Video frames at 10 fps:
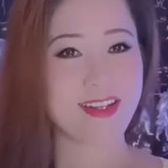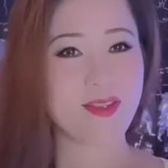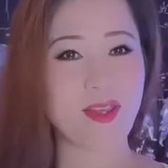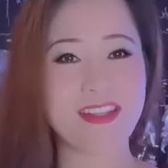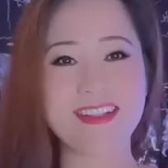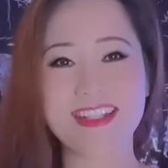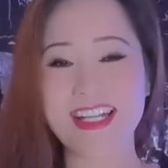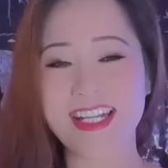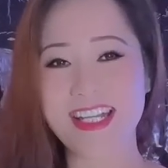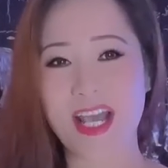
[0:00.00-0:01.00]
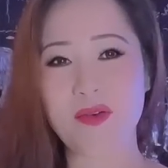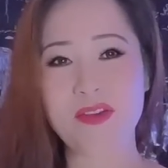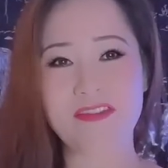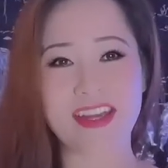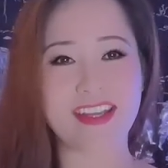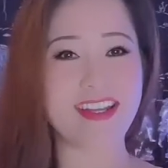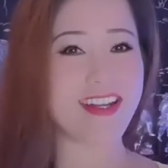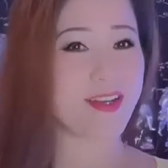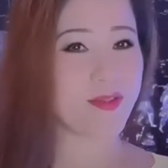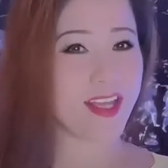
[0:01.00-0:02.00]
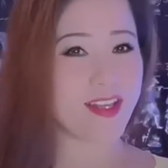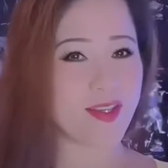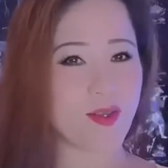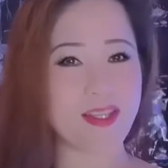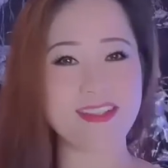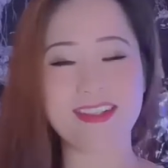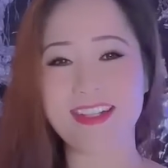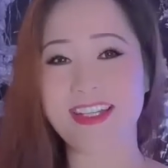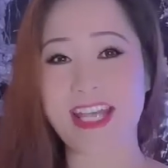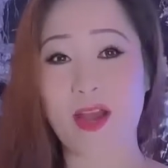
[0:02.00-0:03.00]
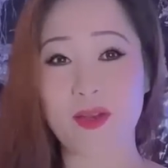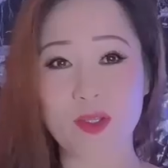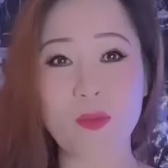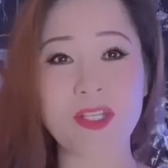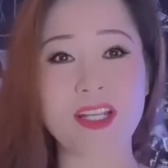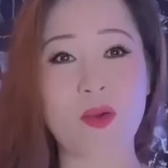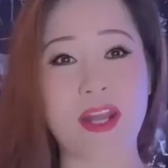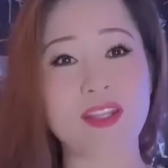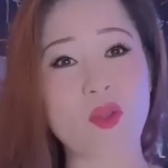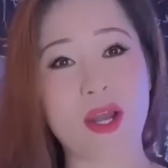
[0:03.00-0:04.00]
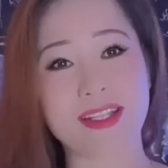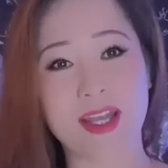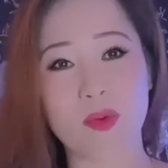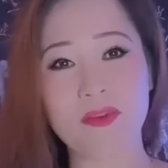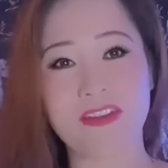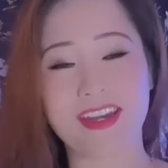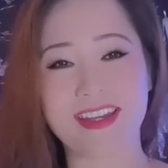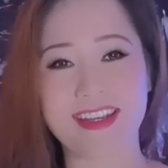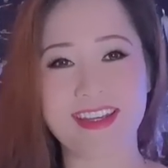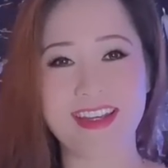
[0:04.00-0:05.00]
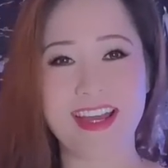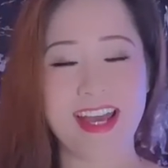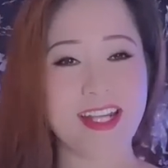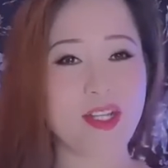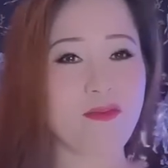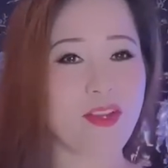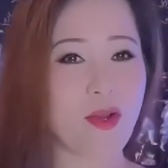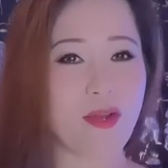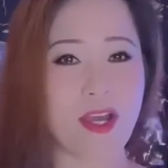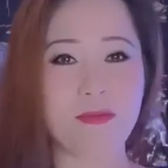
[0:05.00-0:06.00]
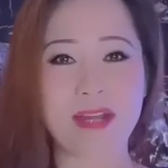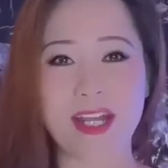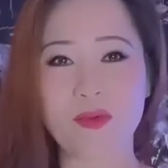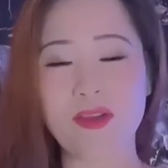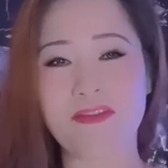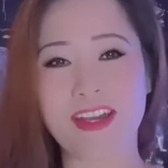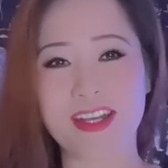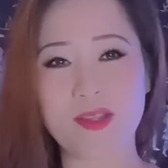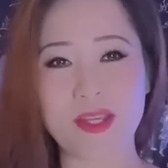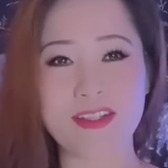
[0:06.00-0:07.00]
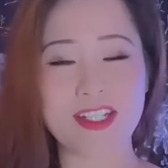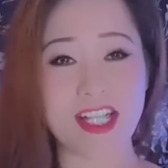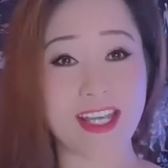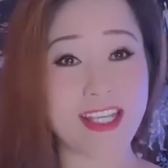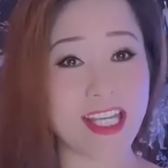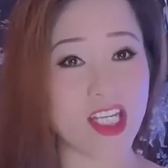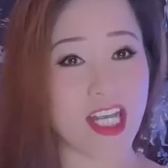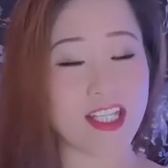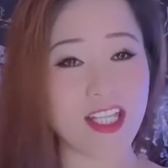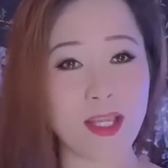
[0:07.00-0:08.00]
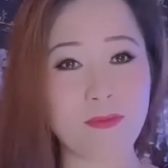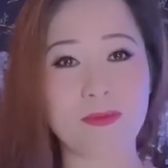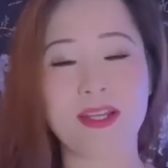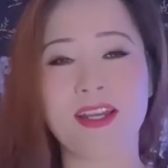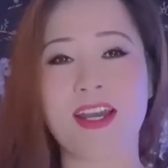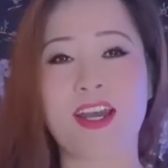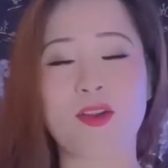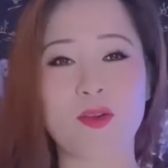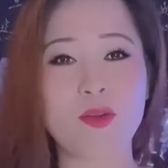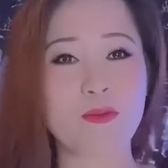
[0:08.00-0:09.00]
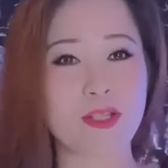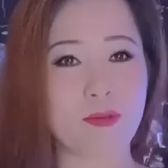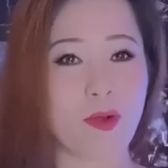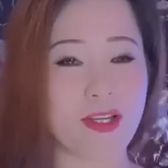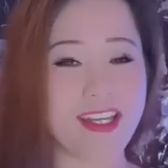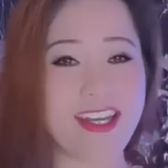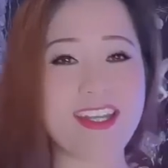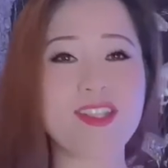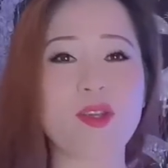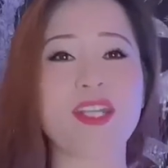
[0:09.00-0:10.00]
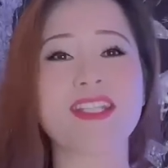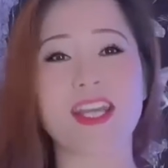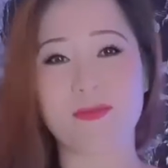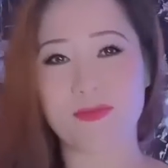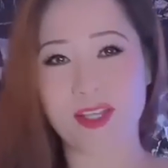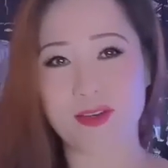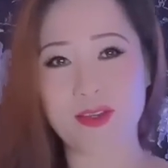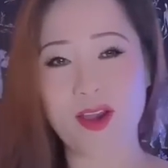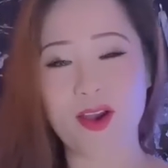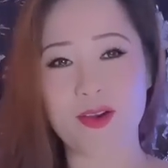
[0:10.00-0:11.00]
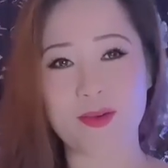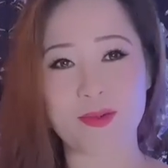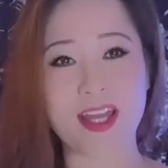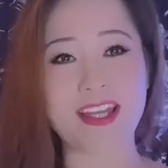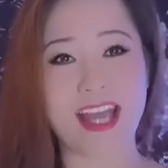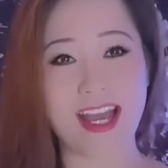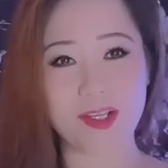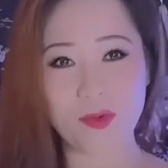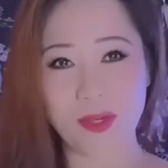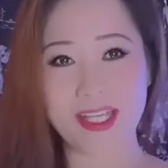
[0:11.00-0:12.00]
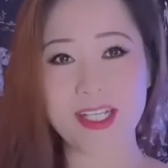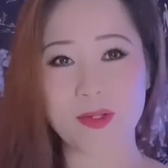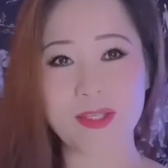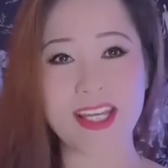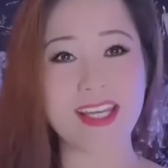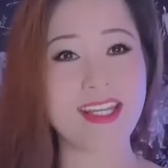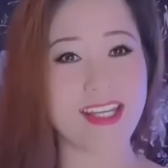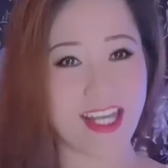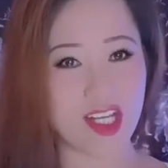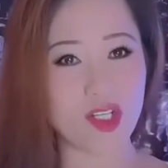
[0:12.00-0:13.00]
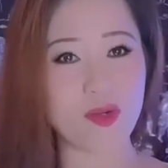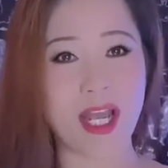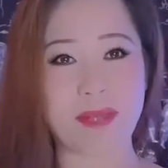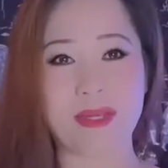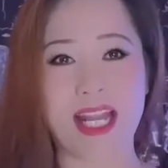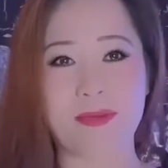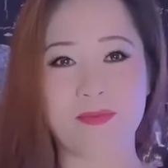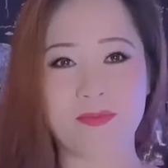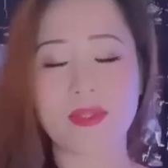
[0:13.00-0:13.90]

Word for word: Thì Dương xin kính chào quý vị. Lời đầu tiên cho Thì Dương gửi lời chào là chúc sức khỏe đến toàn thể quý vị. Trong video ngày hôm nay đó quý vị thì Dương sẽ chia sẻ tiếp à, nội dung trong hồi ký Tôi đi tìm tự do của tác giả Nguyễn Hữu Chí kỳ số 25.